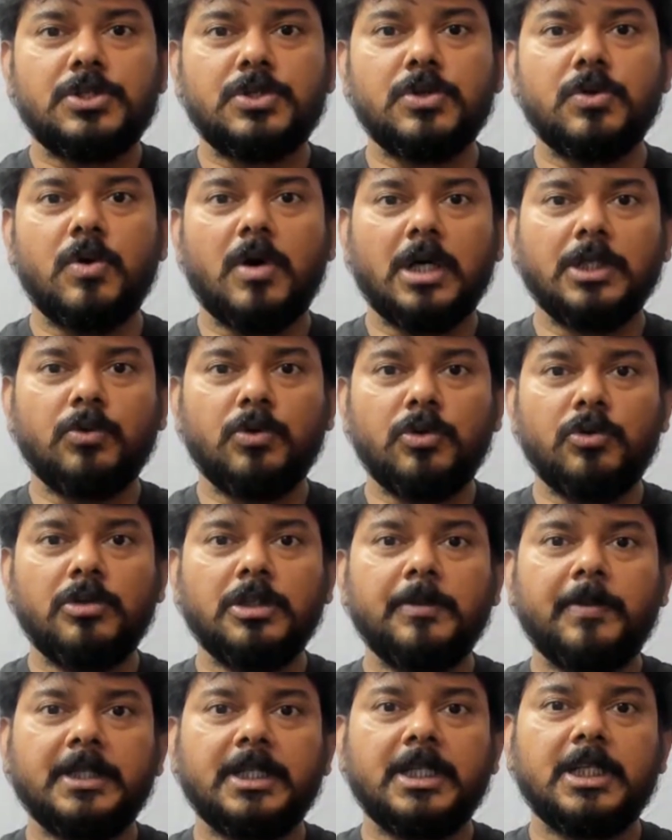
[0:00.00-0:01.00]
ஸோ அது ஒன்று
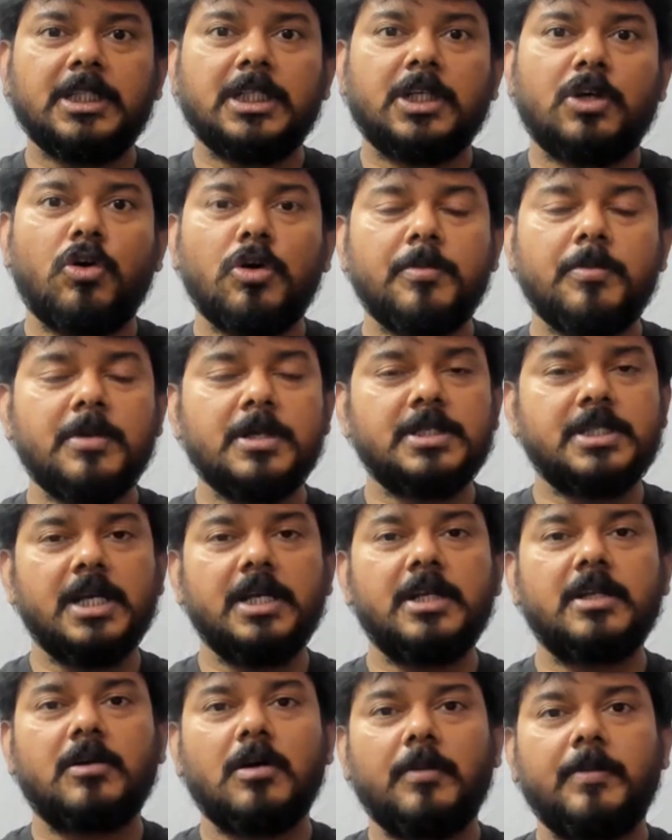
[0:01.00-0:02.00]
வந்து பார்த்தீங்கன்னா இந்த கவர்மெண்ட்
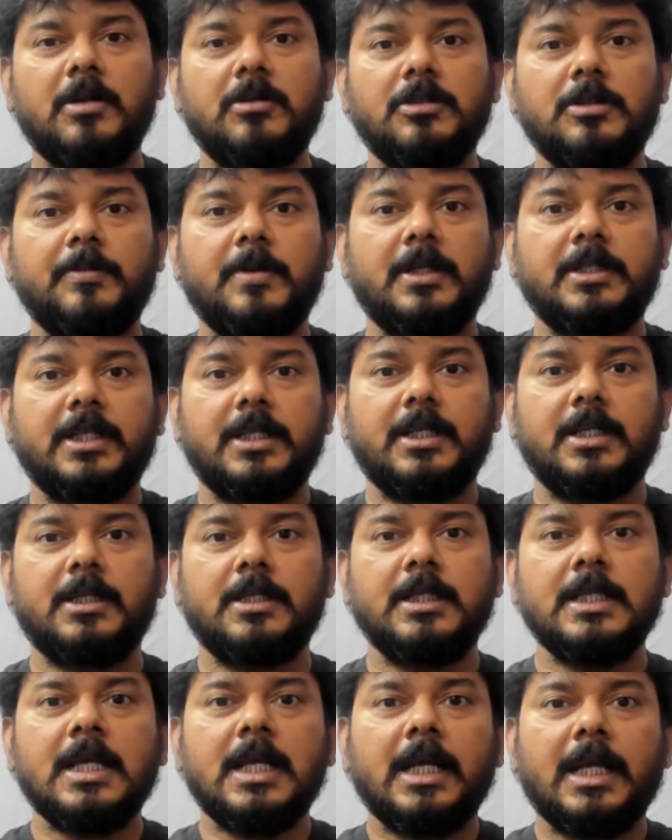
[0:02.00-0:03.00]
சீல்டு காப்பியில் வந்து பார்த்தீங்கன்னா
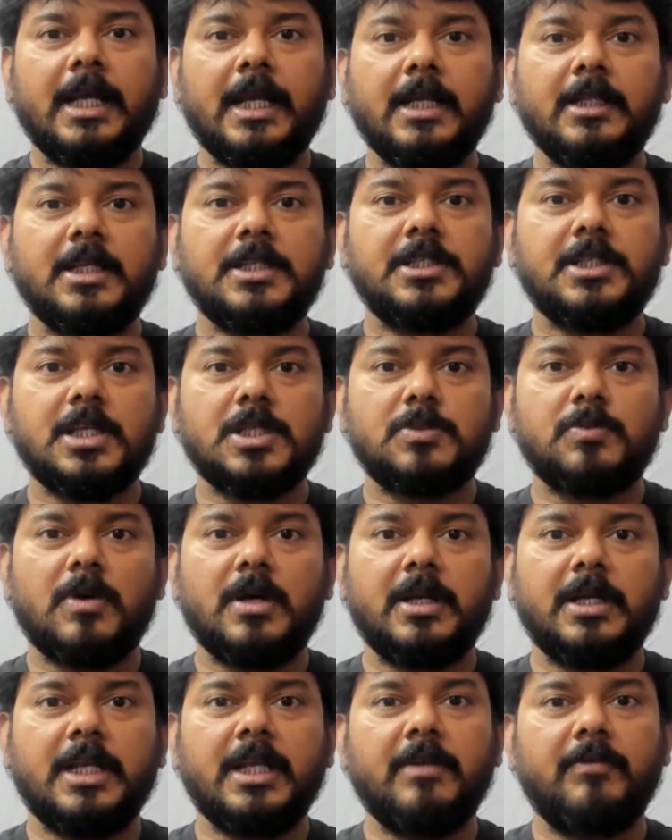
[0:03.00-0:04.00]
ஹிதேஷ்
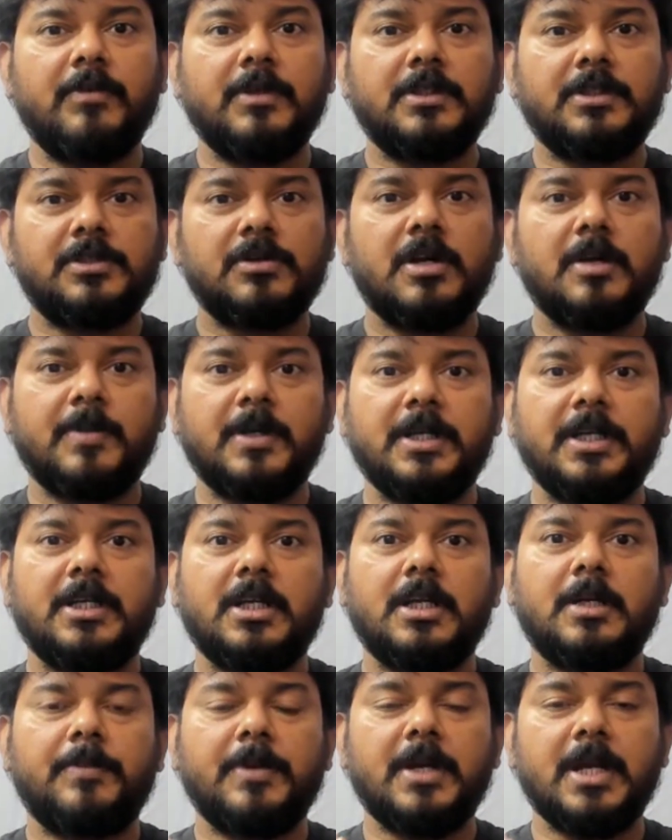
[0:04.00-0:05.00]
அஸ்வானி வித்ட்ரா
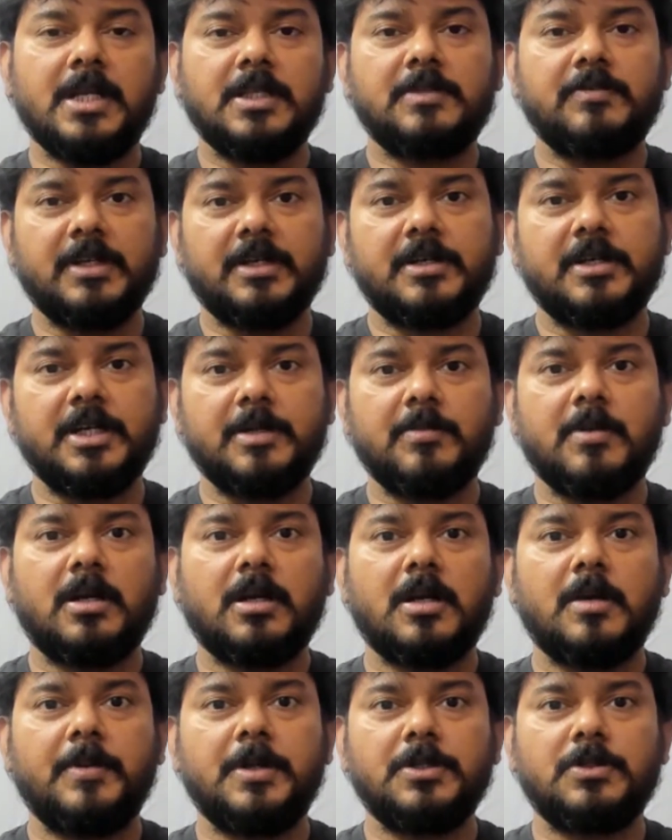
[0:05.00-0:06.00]
பண்ணிட்டாரு பிஎஸ்வை
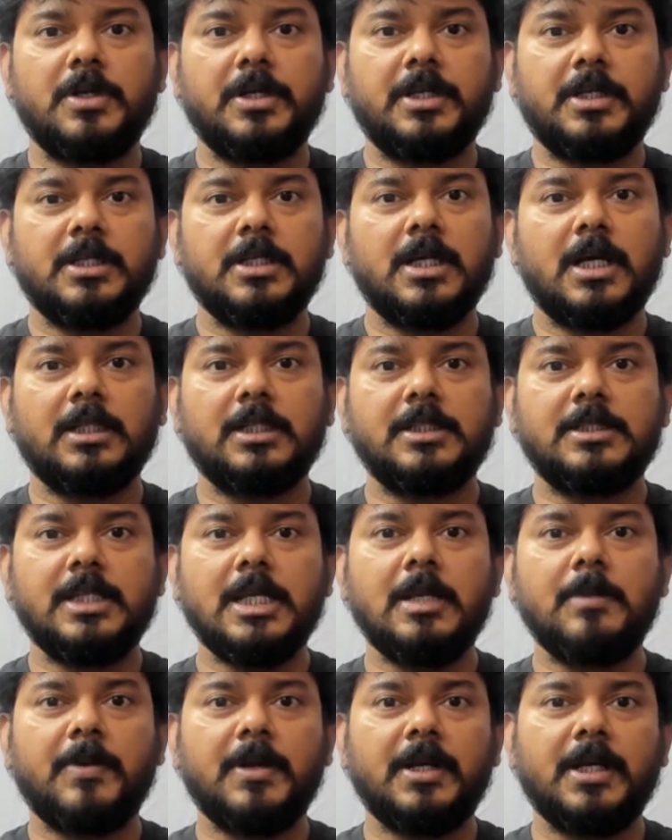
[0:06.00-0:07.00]
மார்க் அப்படின்னு சொல்லிட்டு அதை
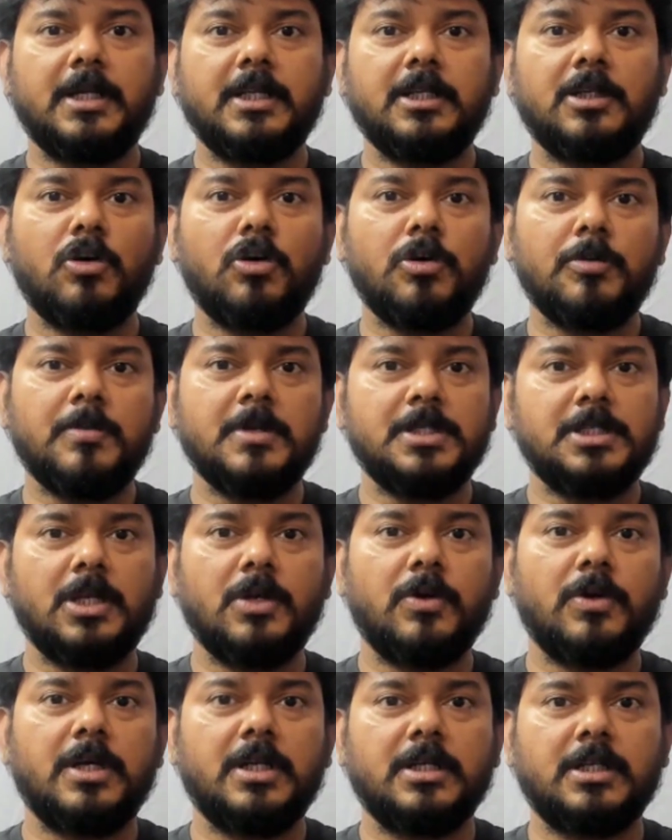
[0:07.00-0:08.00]
சீல் பண்ணிட்டு கவர்மெண்ட்
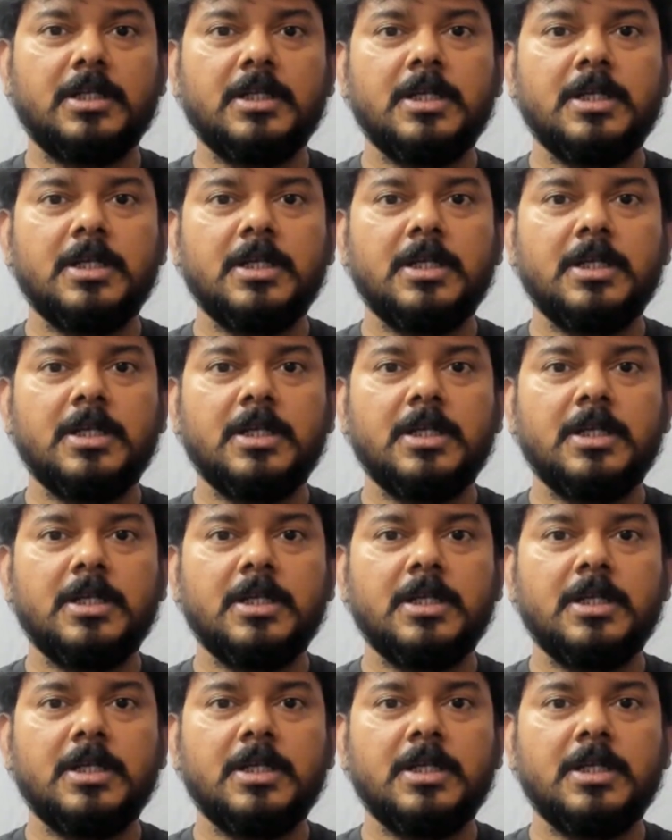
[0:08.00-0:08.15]
சீலோட இருக்கு